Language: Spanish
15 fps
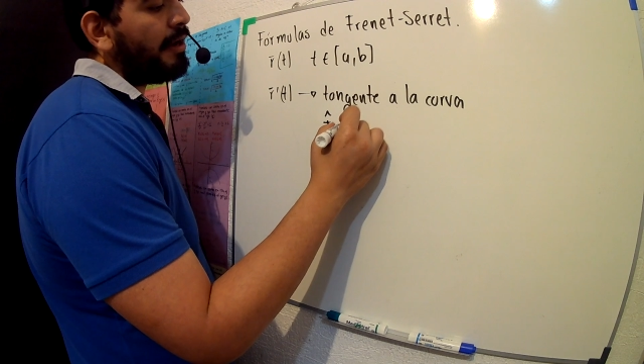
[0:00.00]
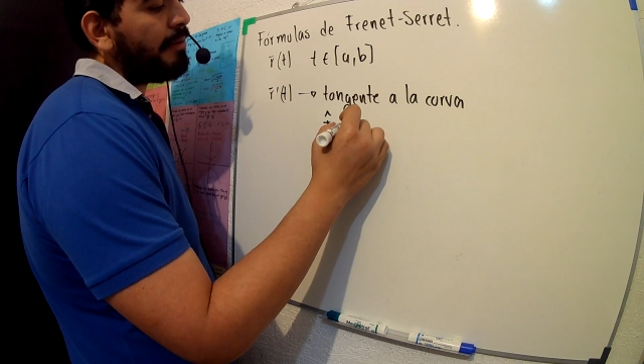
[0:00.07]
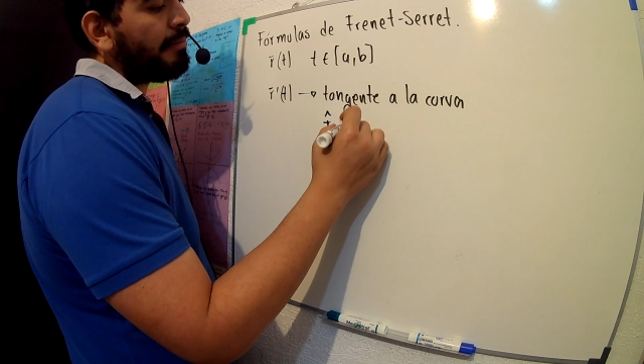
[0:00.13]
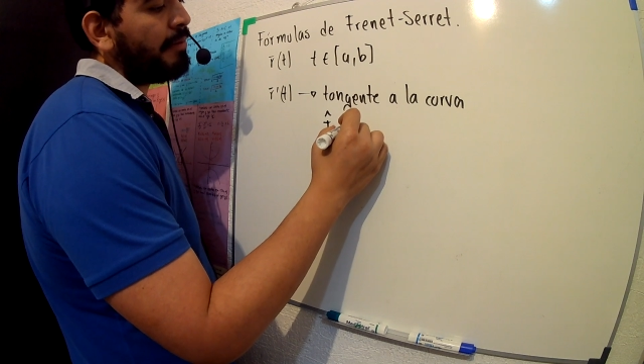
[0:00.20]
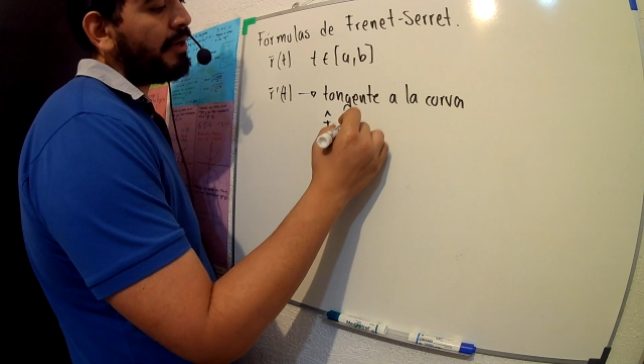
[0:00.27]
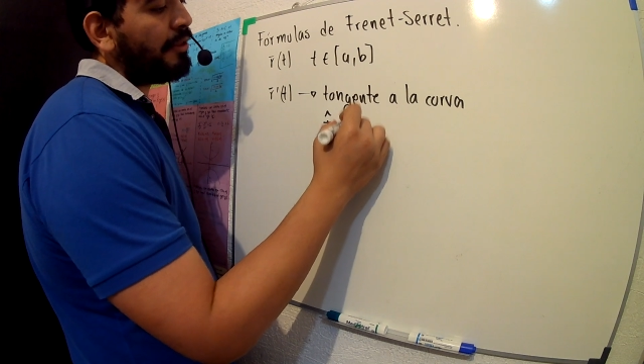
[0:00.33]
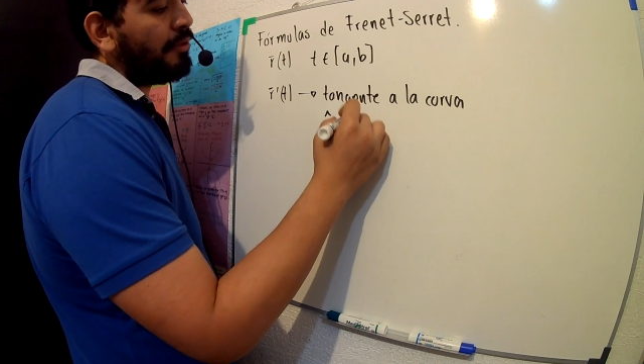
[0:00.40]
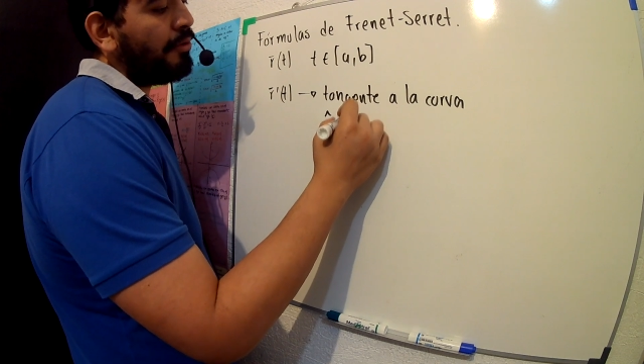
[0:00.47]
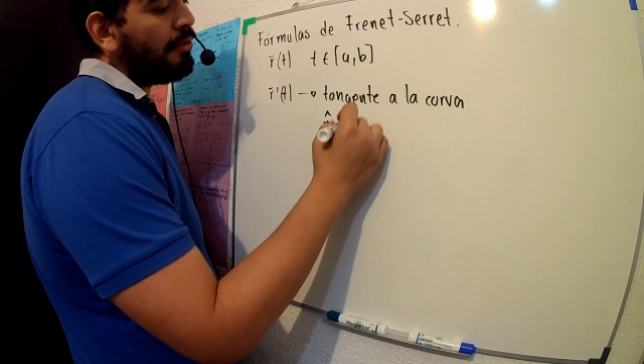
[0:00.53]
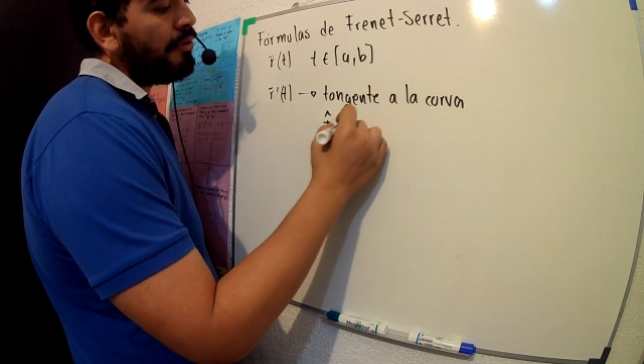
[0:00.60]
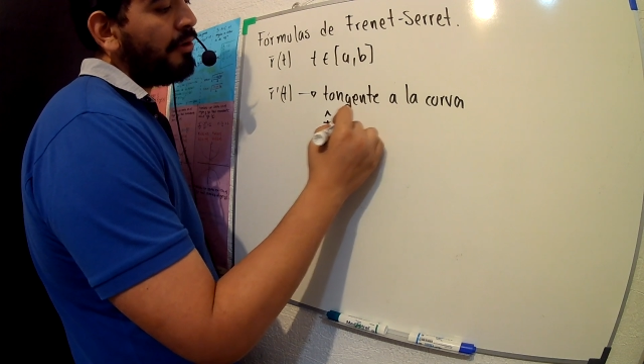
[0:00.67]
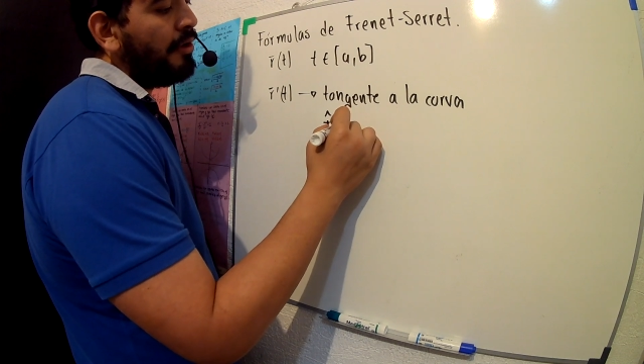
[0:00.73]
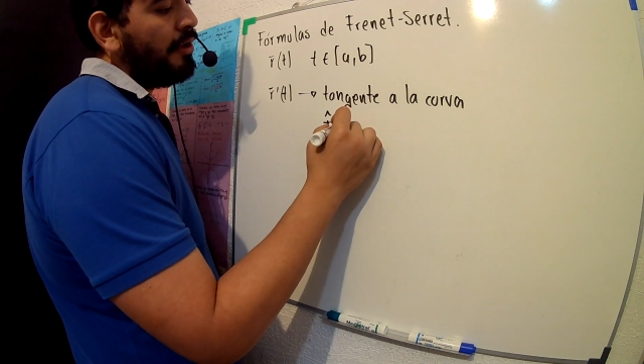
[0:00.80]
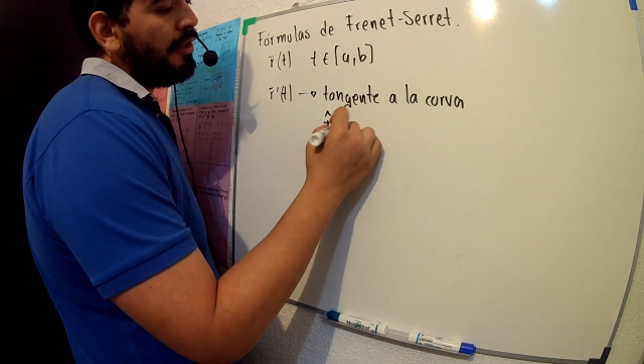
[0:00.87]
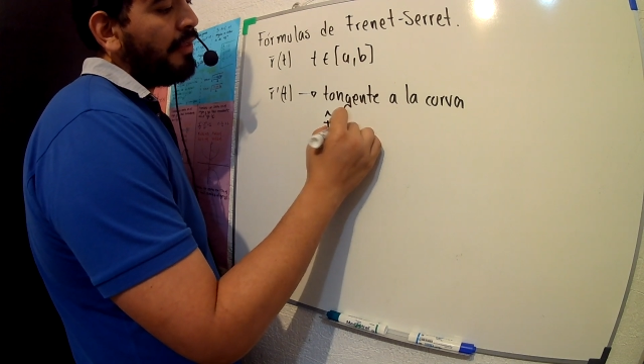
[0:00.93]
vector
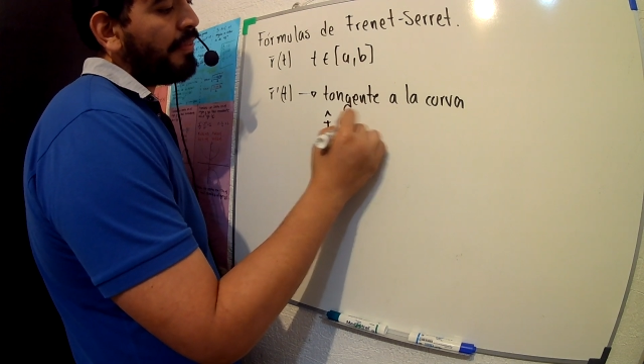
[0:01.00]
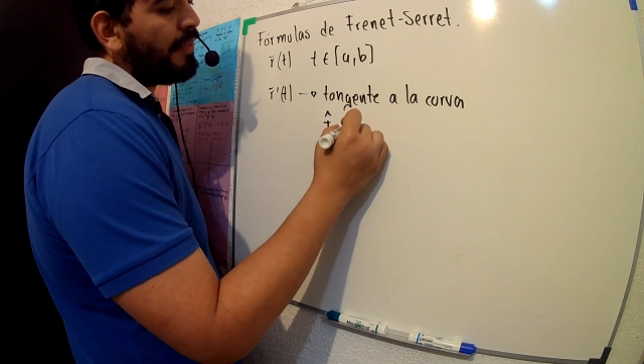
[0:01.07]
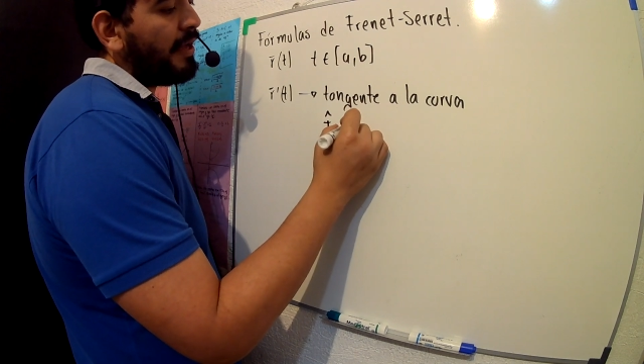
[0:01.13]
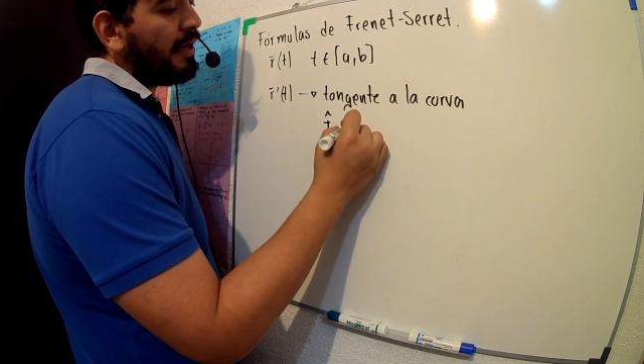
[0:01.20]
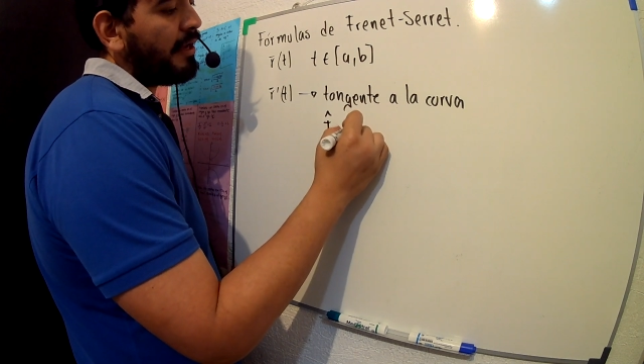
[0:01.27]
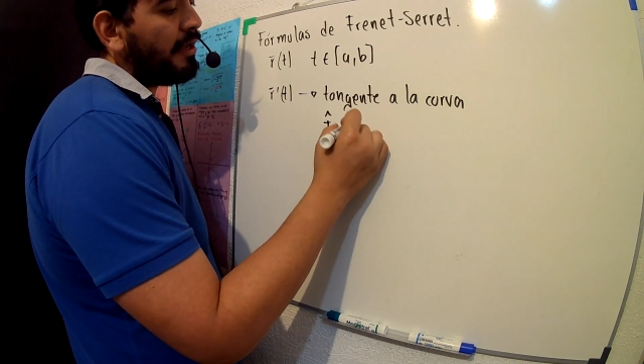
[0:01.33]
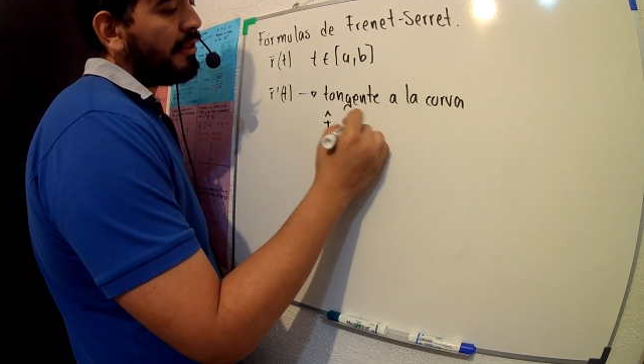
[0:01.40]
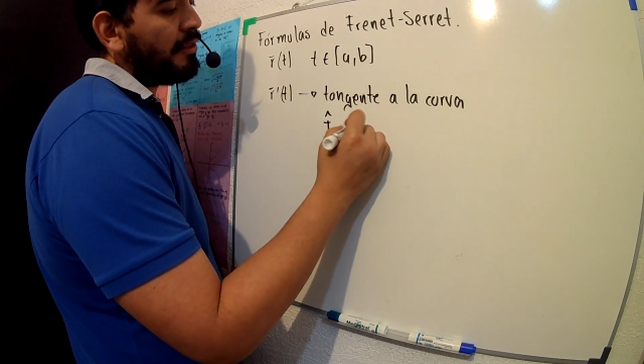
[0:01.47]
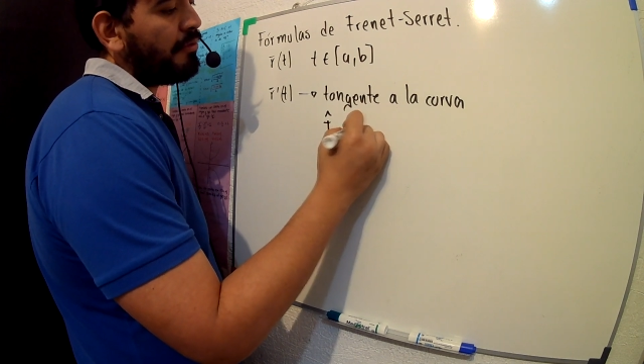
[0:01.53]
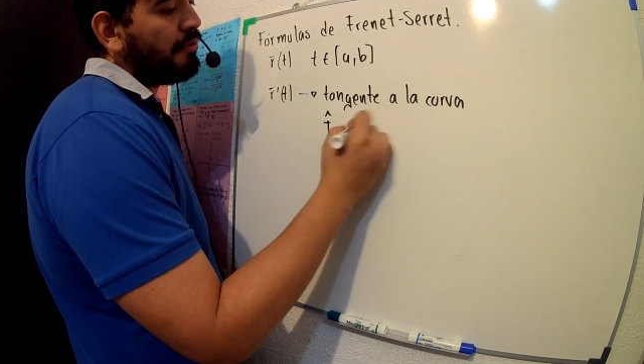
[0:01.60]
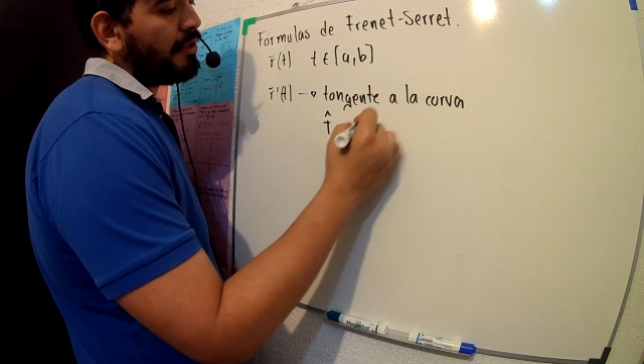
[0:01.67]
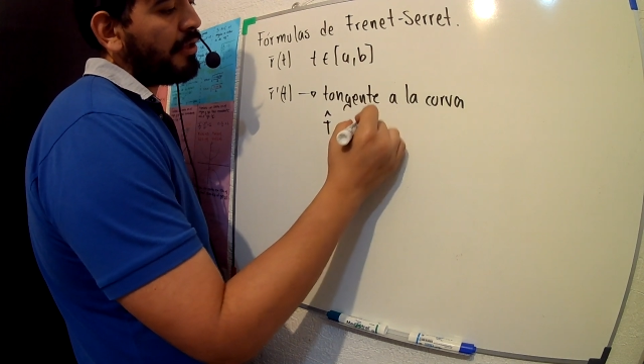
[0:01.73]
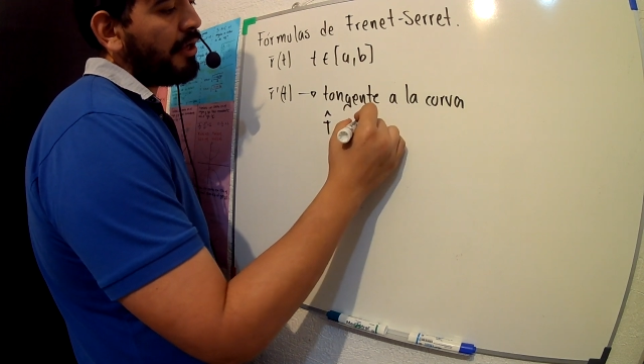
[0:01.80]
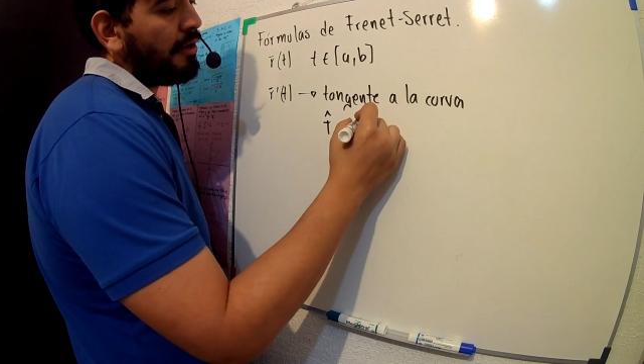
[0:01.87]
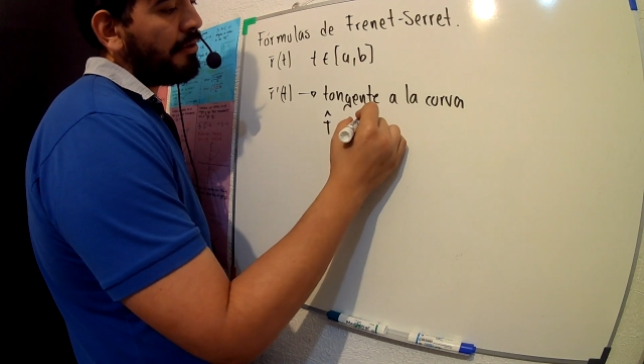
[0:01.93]
tangente
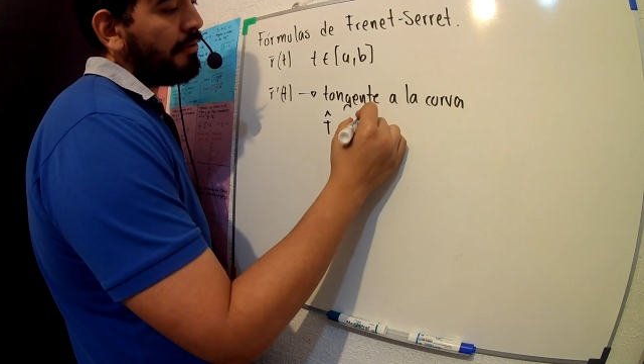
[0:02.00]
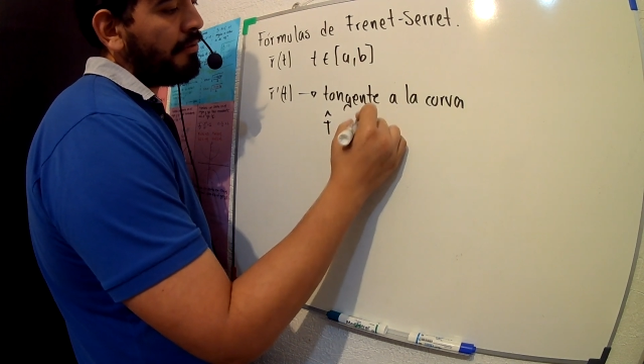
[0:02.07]
unitario.